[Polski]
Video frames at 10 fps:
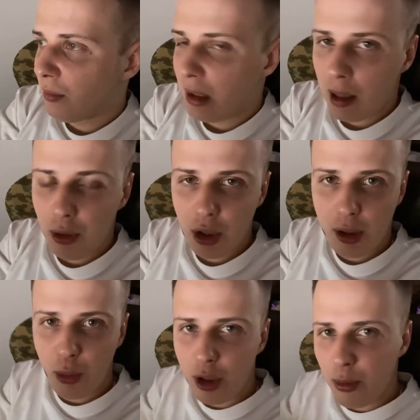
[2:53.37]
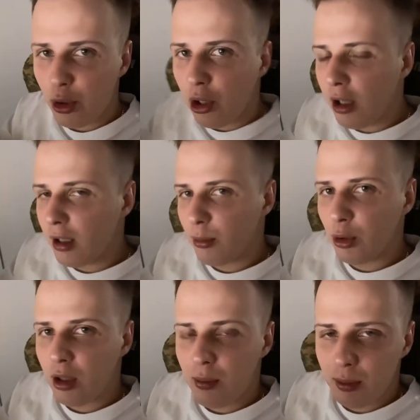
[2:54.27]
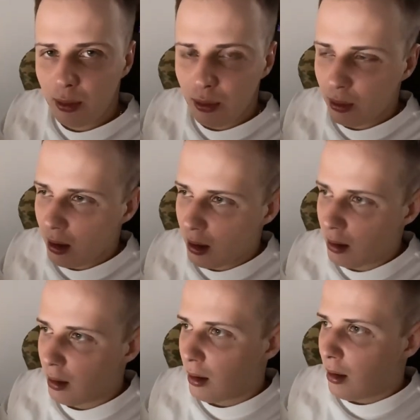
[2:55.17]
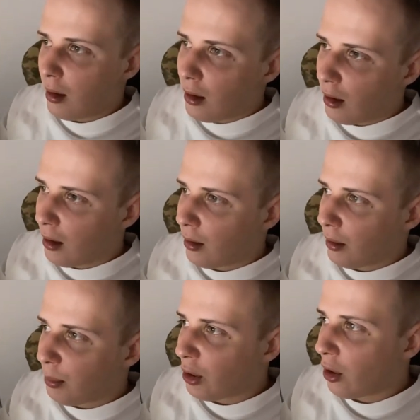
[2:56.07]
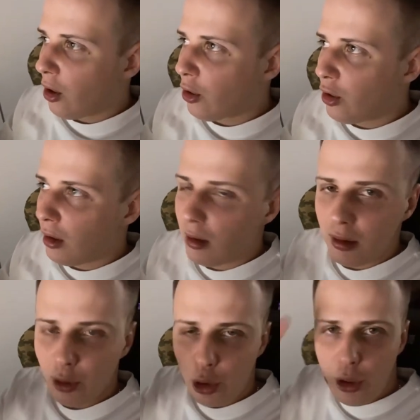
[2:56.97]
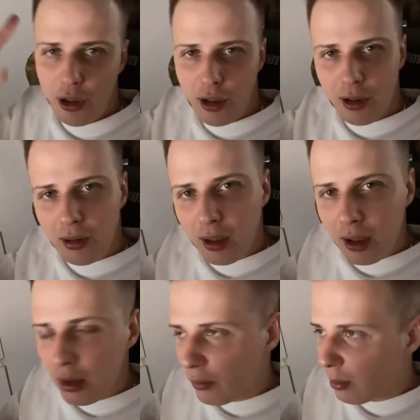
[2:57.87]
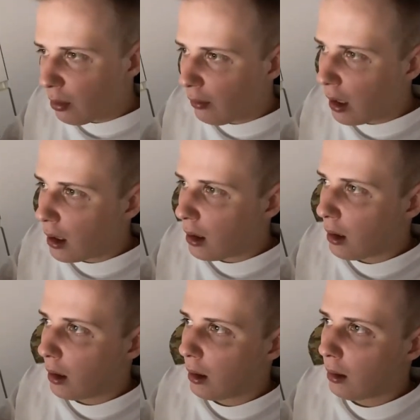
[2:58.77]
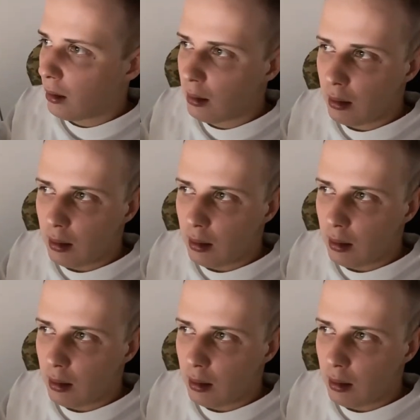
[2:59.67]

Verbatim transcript: wydaje mi się, że nie muszę być kolejną osobą, która e, przychodzi i odniesie się do jakiejś wypowiedzi.